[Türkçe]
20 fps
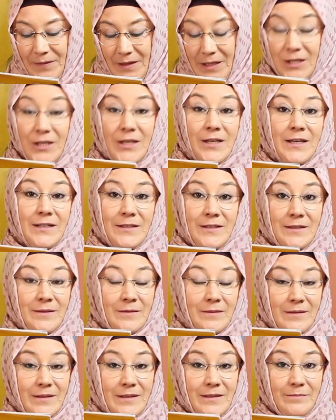İki
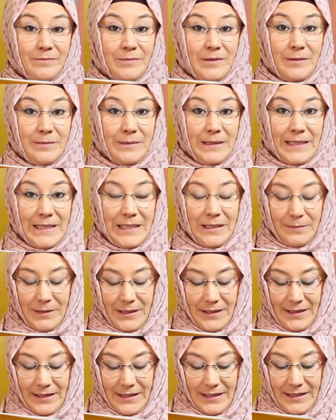kadın birbirlerine
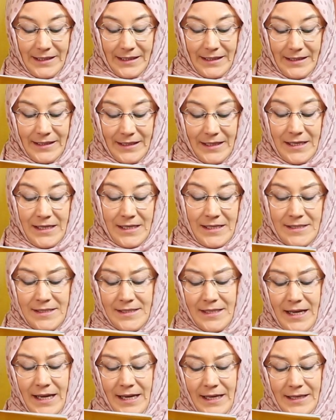bakarken
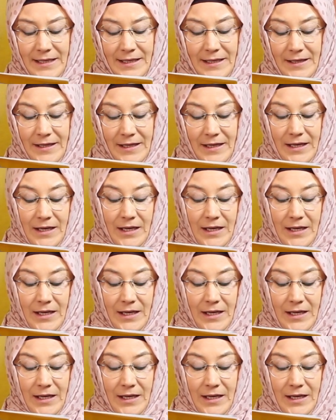sahi